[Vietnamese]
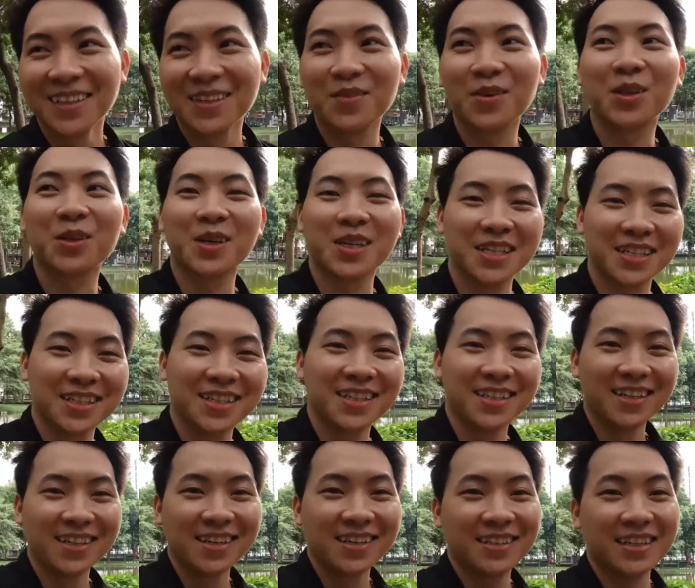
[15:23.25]
Đùa tôi,
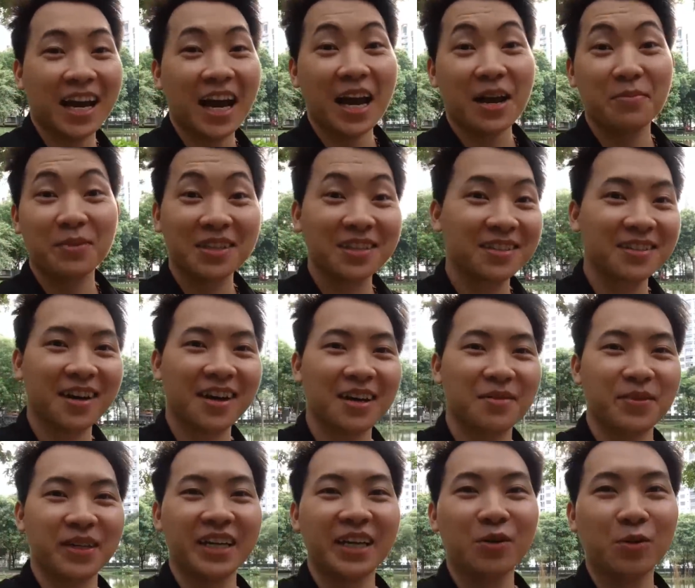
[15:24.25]
chạy hai mươi tư giờ
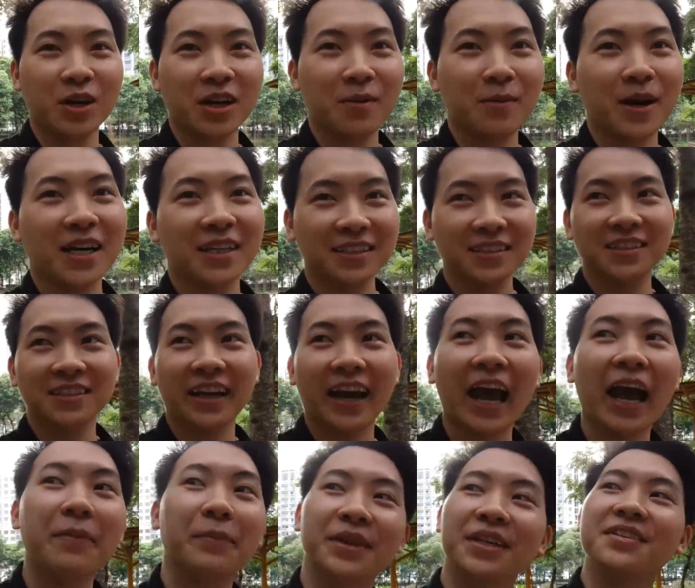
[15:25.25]
là mình đi luôn đấy các bạn. Chạy
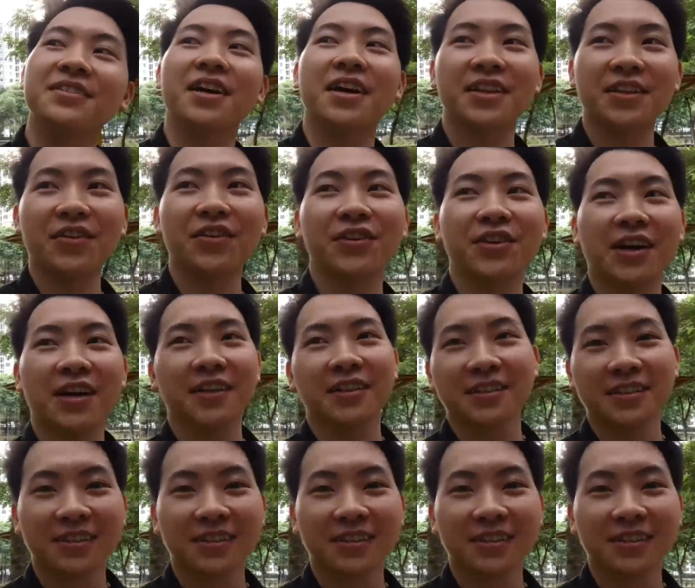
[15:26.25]
hai mươi tư giây thì còn được.